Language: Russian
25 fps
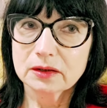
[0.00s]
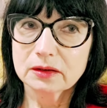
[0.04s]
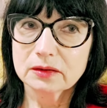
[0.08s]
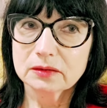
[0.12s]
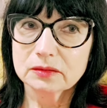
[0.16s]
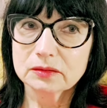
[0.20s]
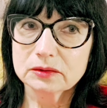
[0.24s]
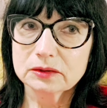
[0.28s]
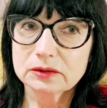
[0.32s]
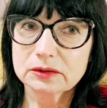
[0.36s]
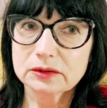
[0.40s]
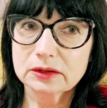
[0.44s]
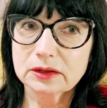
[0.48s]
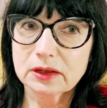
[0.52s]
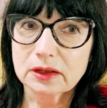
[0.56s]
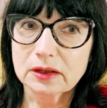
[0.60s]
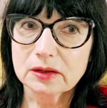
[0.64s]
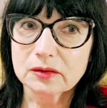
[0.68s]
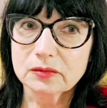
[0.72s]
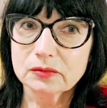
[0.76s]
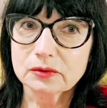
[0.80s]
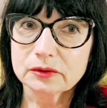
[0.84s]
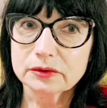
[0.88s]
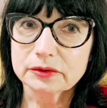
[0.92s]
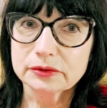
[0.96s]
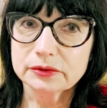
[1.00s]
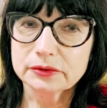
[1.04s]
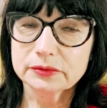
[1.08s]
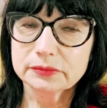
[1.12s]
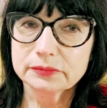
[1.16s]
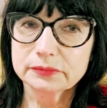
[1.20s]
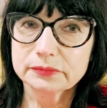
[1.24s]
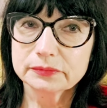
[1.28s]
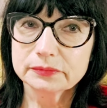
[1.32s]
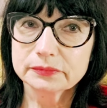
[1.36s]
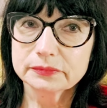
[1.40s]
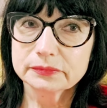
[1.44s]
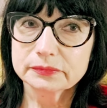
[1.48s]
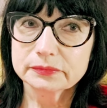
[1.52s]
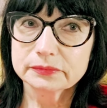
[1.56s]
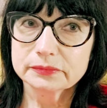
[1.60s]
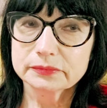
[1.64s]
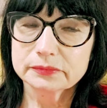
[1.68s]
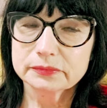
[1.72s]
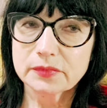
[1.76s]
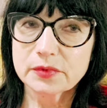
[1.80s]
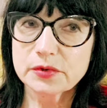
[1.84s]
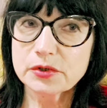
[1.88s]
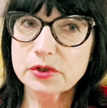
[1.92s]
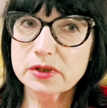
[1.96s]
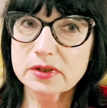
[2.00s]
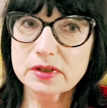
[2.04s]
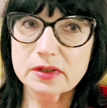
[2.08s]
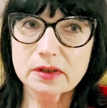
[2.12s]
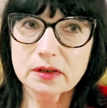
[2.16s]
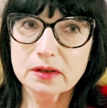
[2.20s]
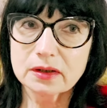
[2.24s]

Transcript: Вот так вот. Вообще